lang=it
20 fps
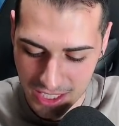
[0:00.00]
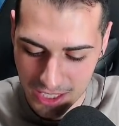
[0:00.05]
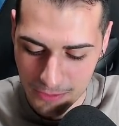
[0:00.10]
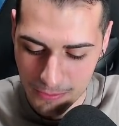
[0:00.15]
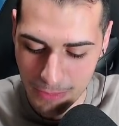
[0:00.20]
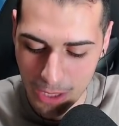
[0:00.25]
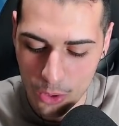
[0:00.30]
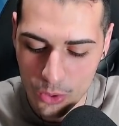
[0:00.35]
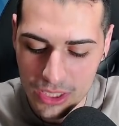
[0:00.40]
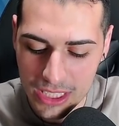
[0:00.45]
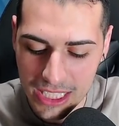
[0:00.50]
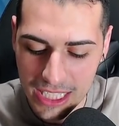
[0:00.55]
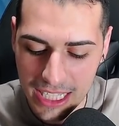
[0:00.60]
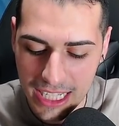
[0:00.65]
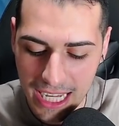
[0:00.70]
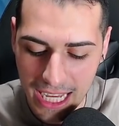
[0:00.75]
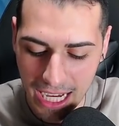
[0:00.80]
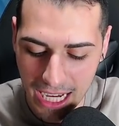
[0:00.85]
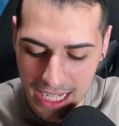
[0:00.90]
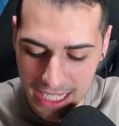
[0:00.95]
ma ogni
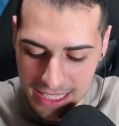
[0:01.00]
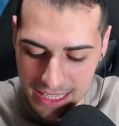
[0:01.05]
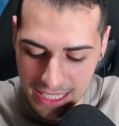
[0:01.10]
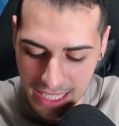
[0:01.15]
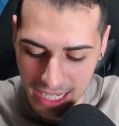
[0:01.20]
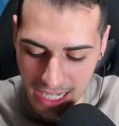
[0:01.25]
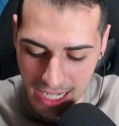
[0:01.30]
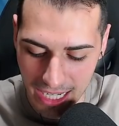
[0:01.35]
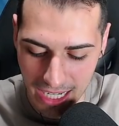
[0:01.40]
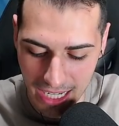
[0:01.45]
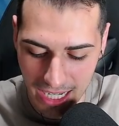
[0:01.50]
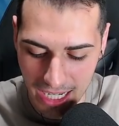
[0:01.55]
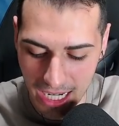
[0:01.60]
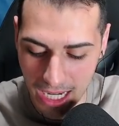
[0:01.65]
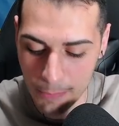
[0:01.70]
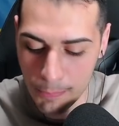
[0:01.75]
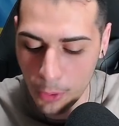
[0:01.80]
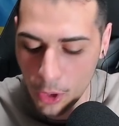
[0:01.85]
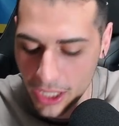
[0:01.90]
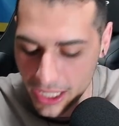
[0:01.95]
carta...
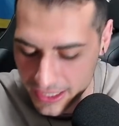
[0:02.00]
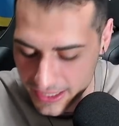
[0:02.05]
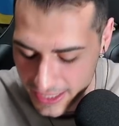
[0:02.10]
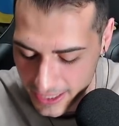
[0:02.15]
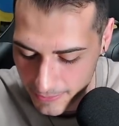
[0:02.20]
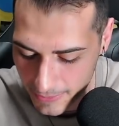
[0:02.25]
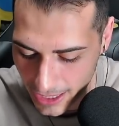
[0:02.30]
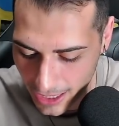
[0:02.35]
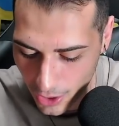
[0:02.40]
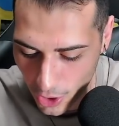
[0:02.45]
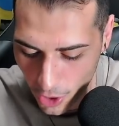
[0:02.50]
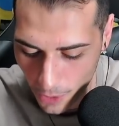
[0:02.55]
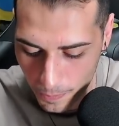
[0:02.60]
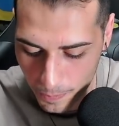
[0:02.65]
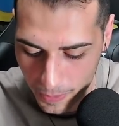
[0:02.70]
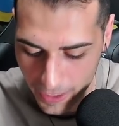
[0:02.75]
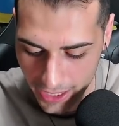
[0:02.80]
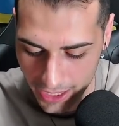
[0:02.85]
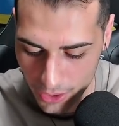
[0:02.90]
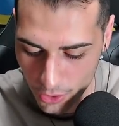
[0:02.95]
E poi a 6.000
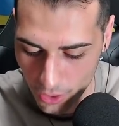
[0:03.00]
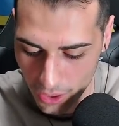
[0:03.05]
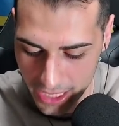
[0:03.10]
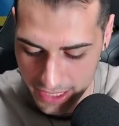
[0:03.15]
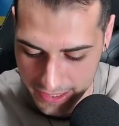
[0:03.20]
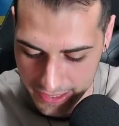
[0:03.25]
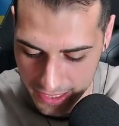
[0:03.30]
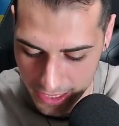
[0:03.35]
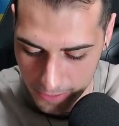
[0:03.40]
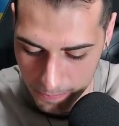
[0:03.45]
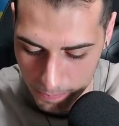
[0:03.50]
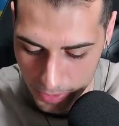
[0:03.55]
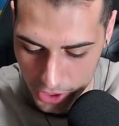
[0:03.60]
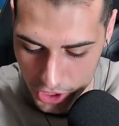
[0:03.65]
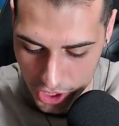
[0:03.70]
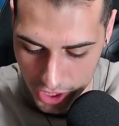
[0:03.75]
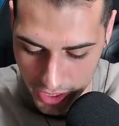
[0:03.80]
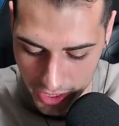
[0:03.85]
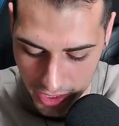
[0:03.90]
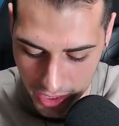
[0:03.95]
coppe non è
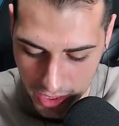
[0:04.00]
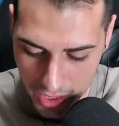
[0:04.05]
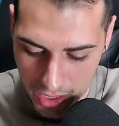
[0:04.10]
semplice.